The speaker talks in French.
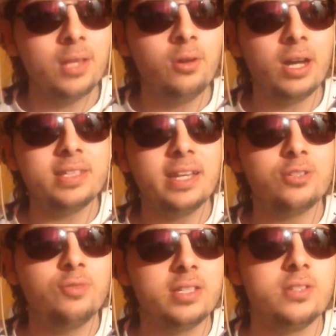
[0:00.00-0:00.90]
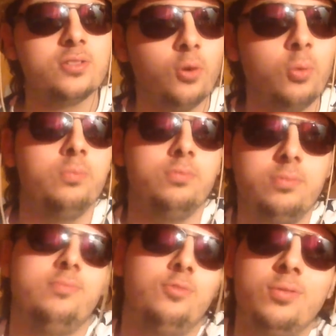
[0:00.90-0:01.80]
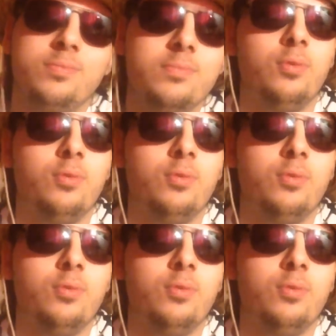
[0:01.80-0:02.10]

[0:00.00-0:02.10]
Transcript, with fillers: de leur état actuel, qui sont, bon,